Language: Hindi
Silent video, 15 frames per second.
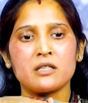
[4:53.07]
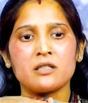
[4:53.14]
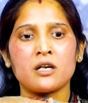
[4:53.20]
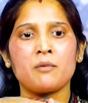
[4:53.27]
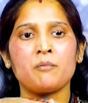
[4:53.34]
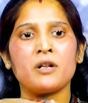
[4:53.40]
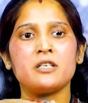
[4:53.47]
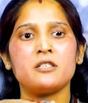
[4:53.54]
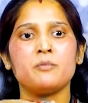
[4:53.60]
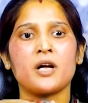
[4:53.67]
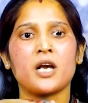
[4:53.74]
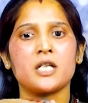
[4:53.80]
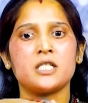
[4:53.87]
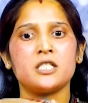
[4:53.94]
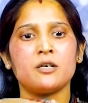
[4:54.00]
संतरामपाल जी
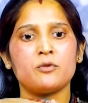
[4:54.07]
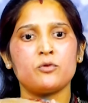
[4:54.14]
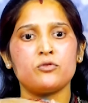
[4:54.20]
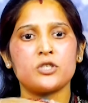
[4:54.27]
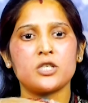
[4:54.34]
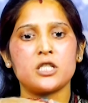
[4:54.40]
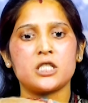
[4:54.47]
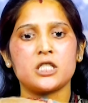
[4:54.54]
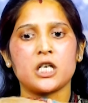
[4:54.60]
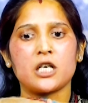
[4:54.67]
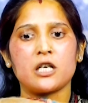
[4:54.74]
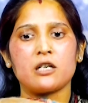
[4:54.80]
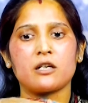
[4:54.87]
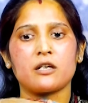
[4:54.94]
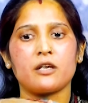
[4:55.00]
महाराज जी हमने उनसे दीक्षा
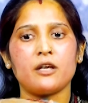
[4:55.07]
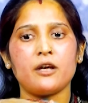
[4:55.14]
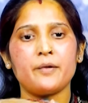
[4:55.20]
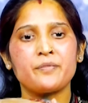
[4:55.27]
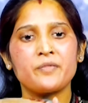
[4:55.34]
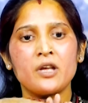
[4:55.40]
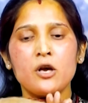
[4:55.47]
रह रखी है